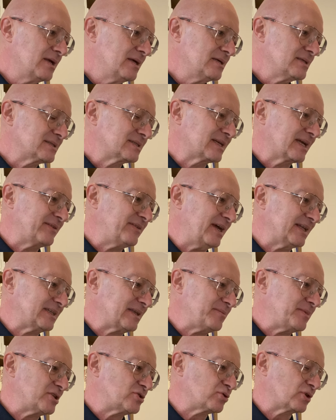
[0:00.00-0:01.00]

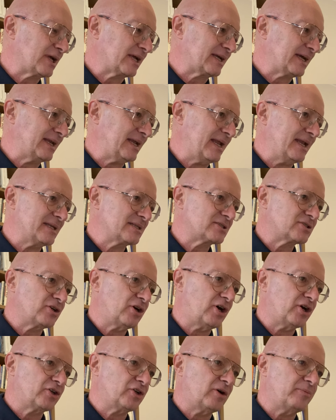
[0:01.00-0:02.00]
Scrivetemi su che canale
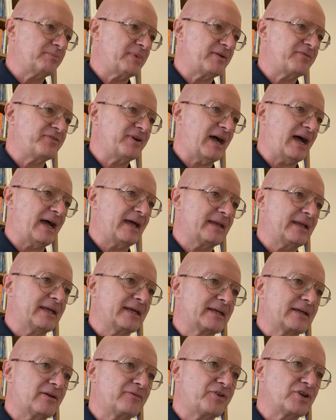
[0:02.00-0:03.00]
sono,
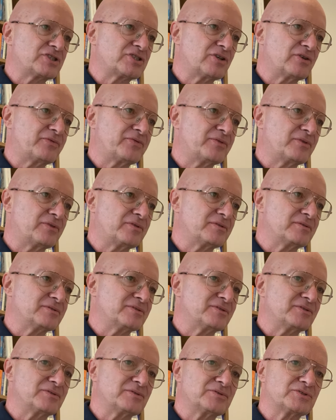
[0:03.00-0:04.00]
Befane, che forse ho,
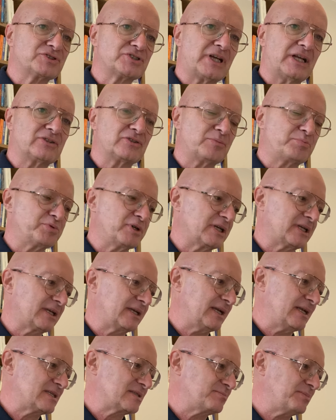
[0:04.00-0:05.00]
ho scelto pure il
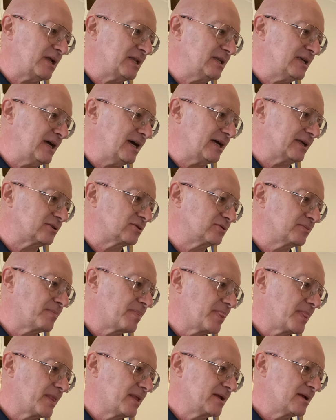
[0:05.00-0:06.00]
canale sbagliato.
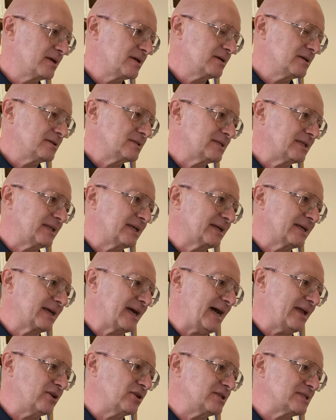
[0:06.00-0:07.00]
Siete in
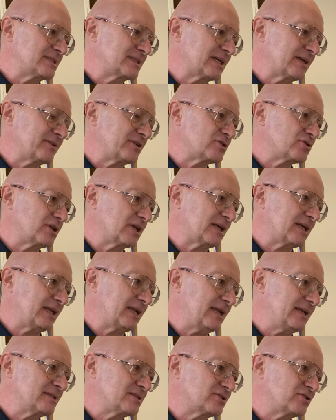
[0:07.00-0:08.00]
grado di scrivere su che
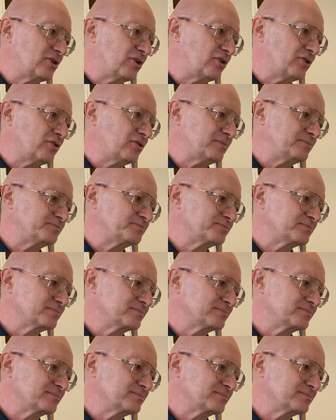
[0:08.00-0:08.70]
canale sono?